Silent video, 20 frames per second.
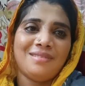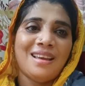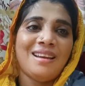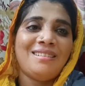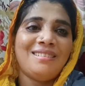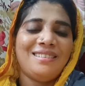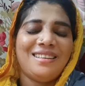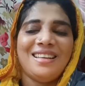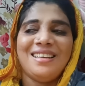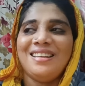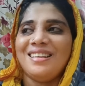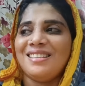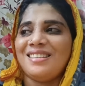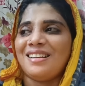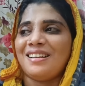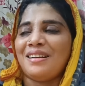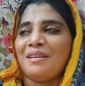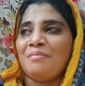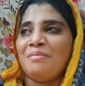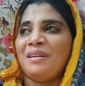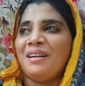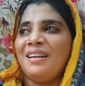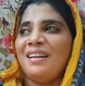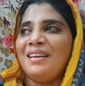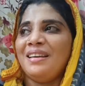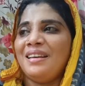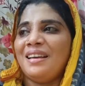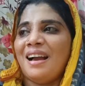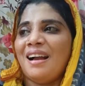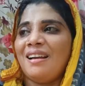एक टीनेजर का बर्थडे
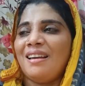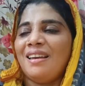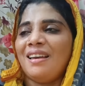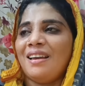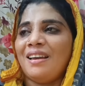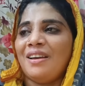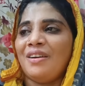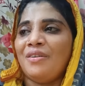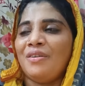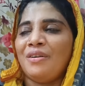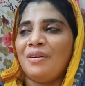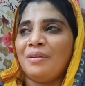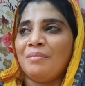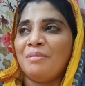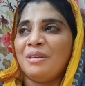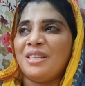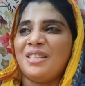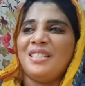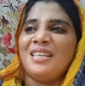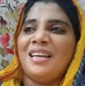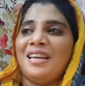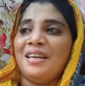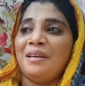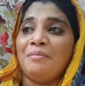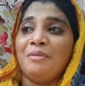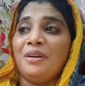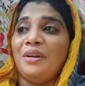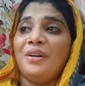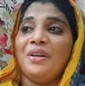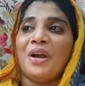आ गया है और बच्चे
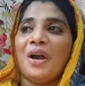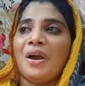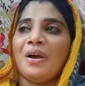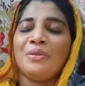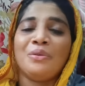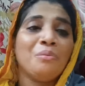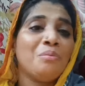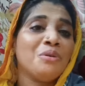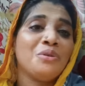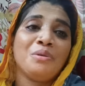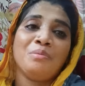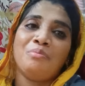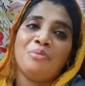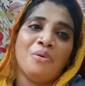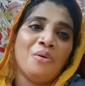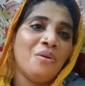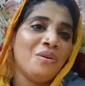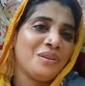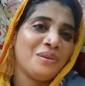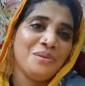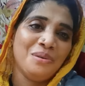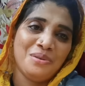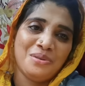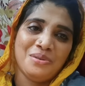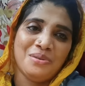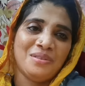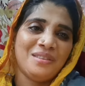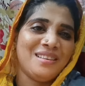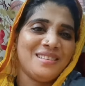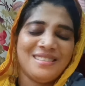बर्थडे आ रहे तो बच्चे बहुत खुश
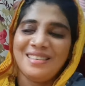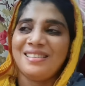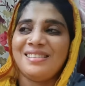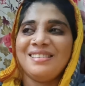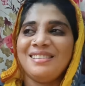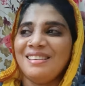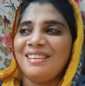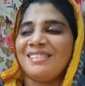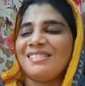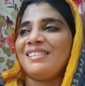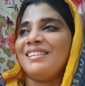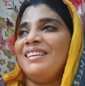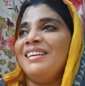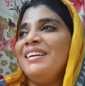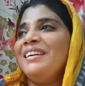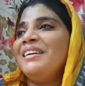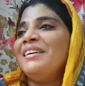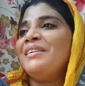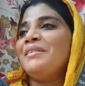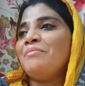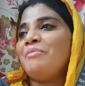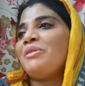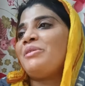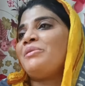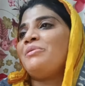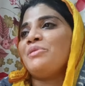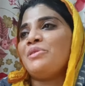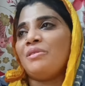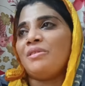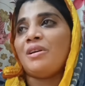होते हैं सर सीरियसली बहुत
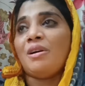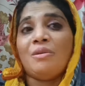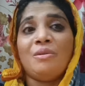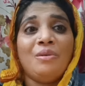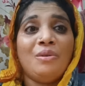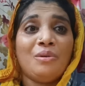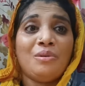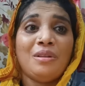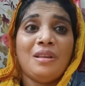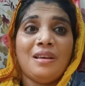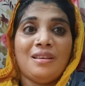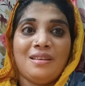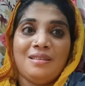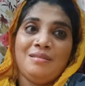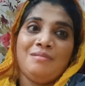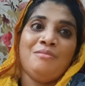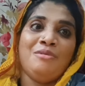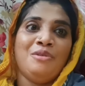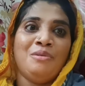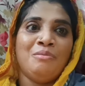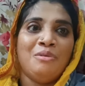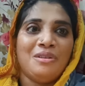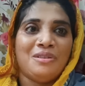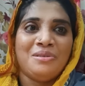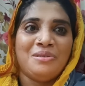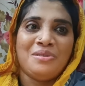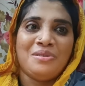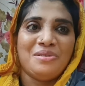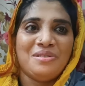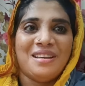खुश होते हैं और उन लोग को देख के हम लोग बहुत
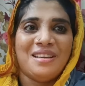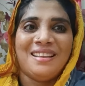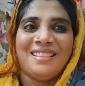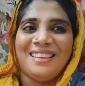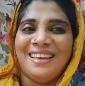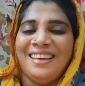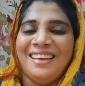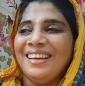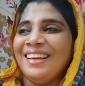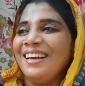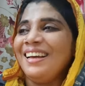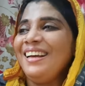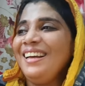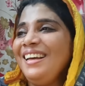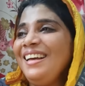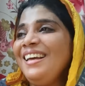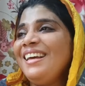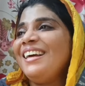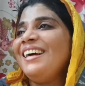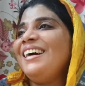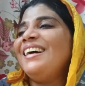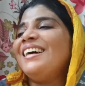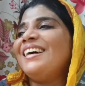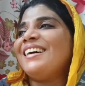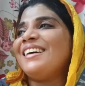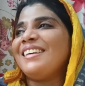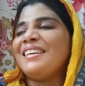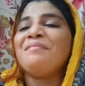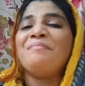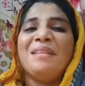खुश हो जाते हैं
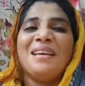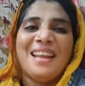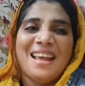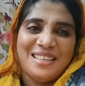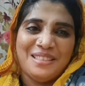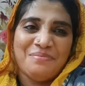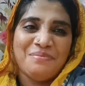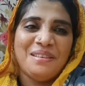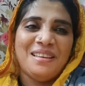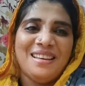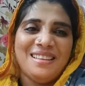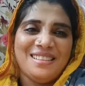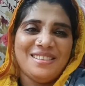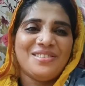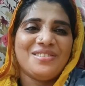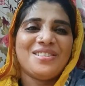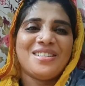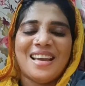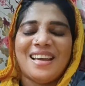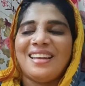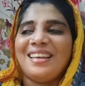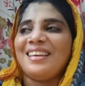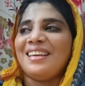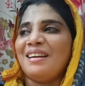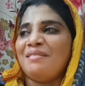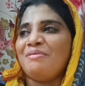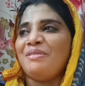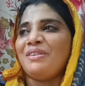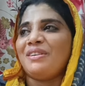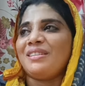ये मेरा एक्सपीरियंस है तो शेयर किया
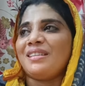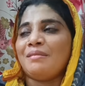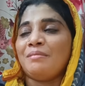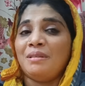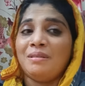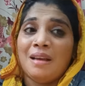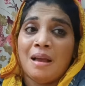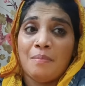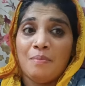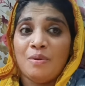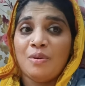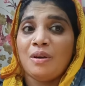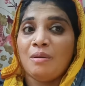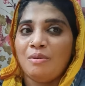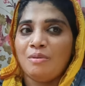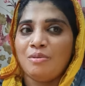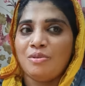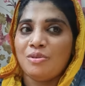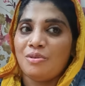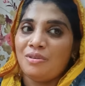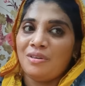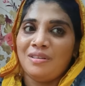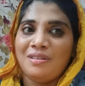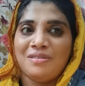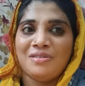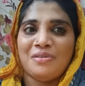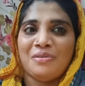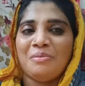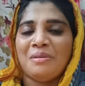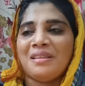आप लोग के साथ में आप लोग का भी कुछ रोका था तो
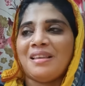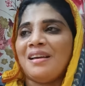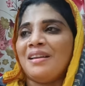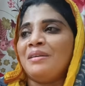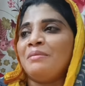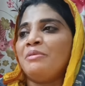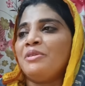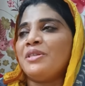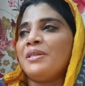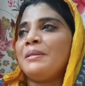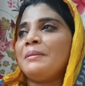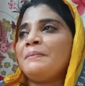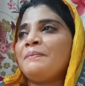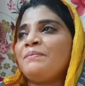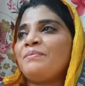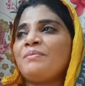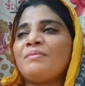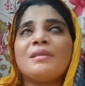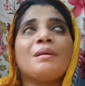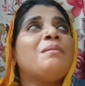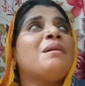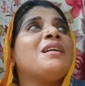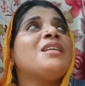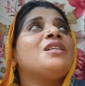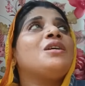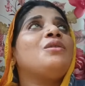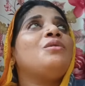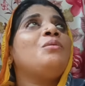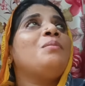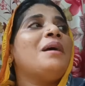ज़रूर बताना मुझे बाकी
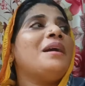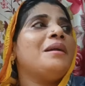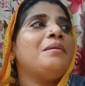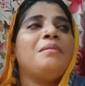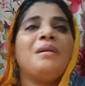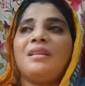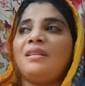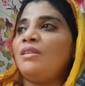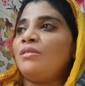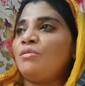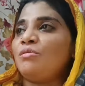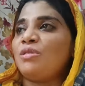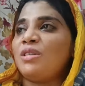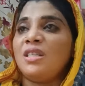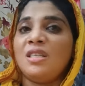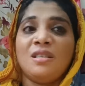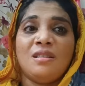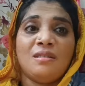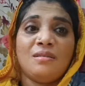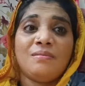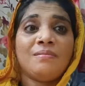चलो मैडम आती है तो उसकी